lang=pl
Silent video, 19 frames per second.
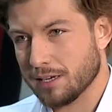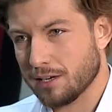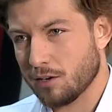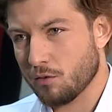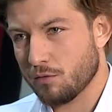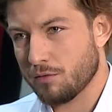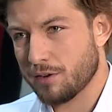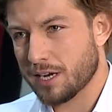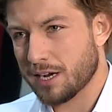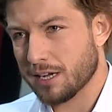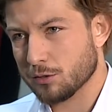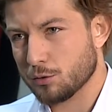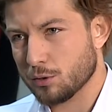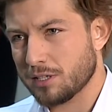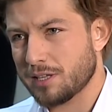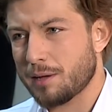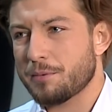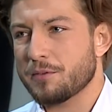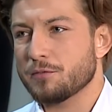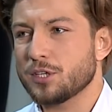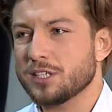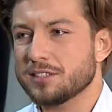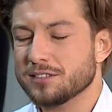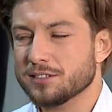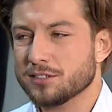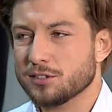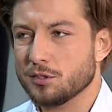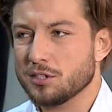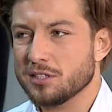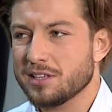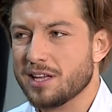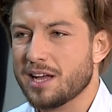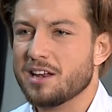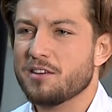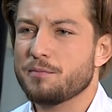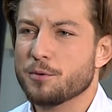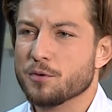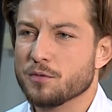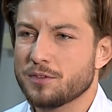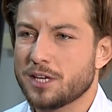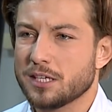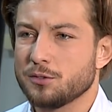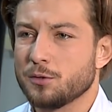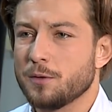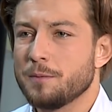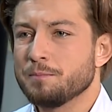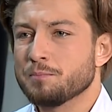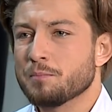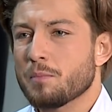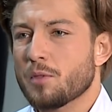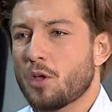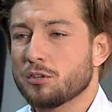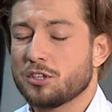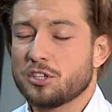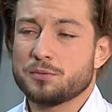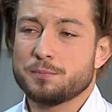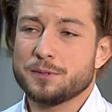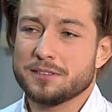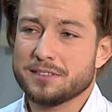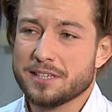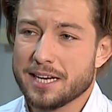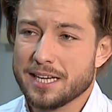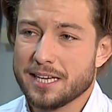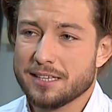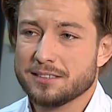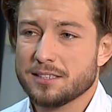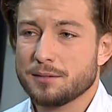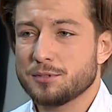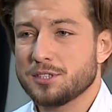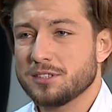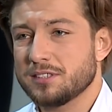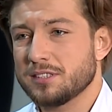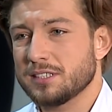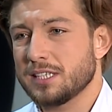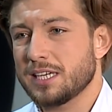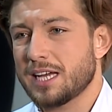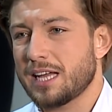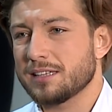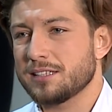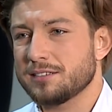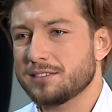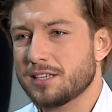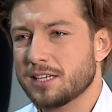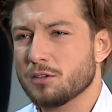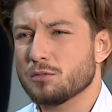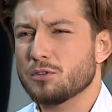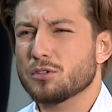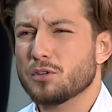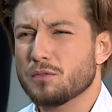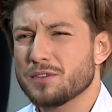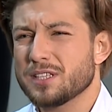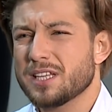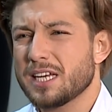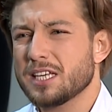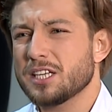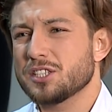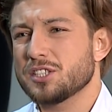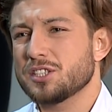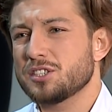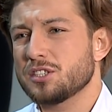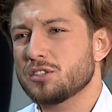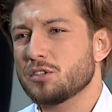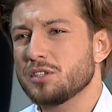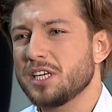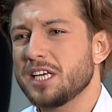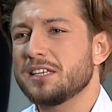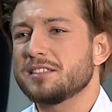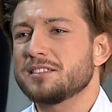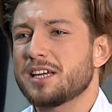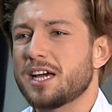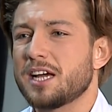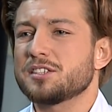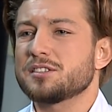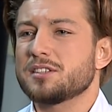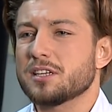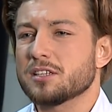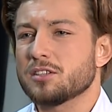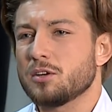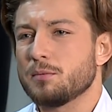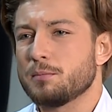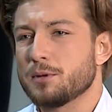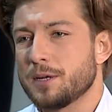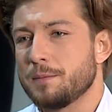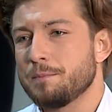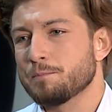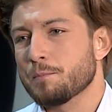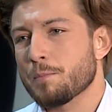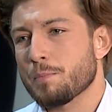Glovera, która na pewno jest solidna, ale w porównaniu chociażby z Rejesem czy z Adesanią, no to wydaje się, że to nie jest aż tak dobry